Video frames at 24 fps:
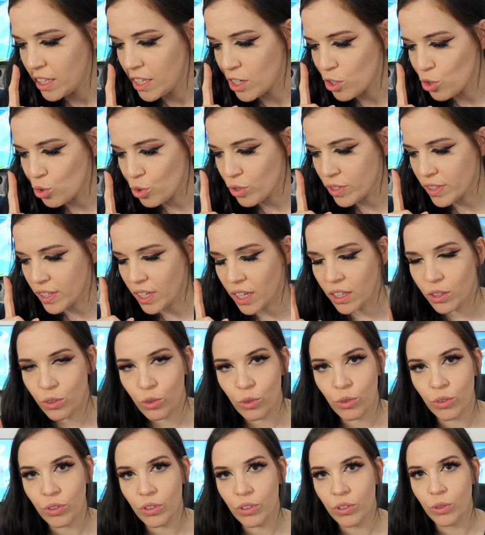Il y a juste un
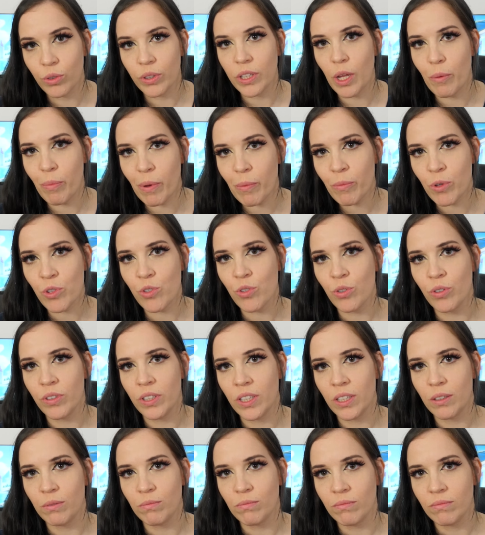truc qu'on n'a pas
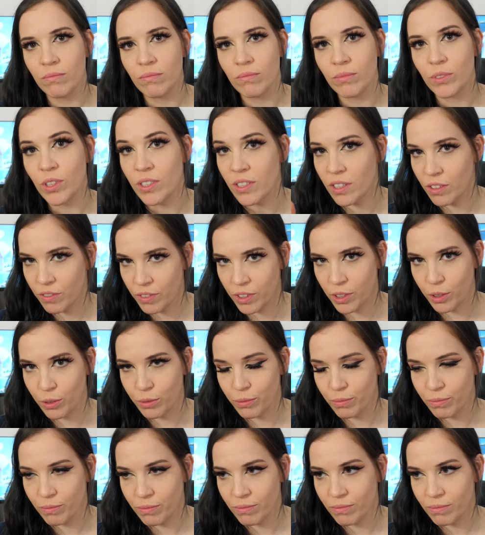mentionné dans cette vidéo.
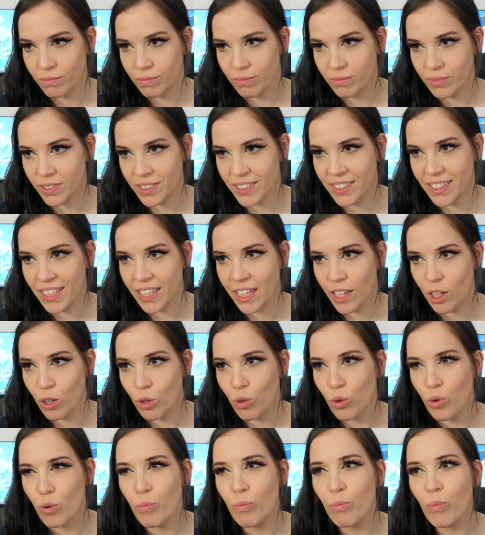C'est
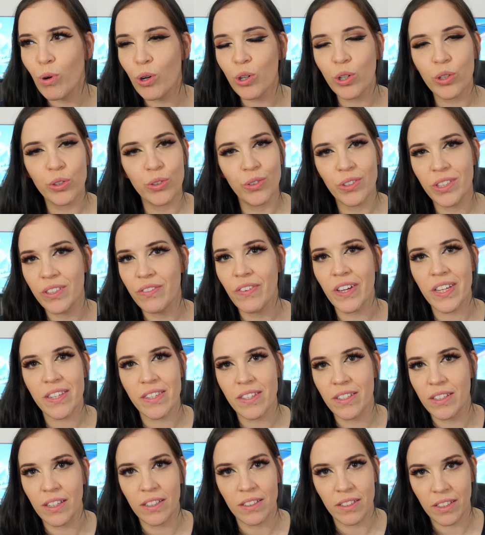le manque de
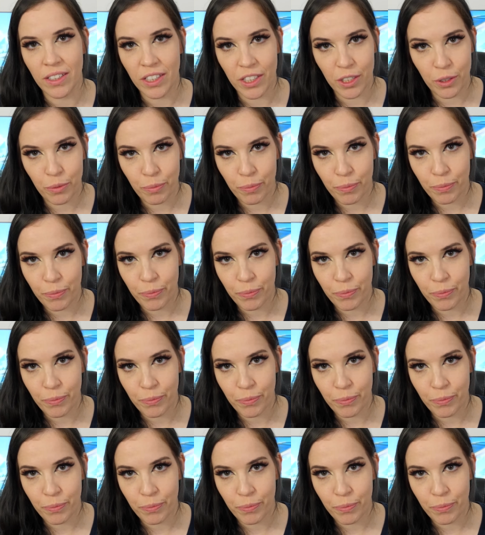diversité ethnique.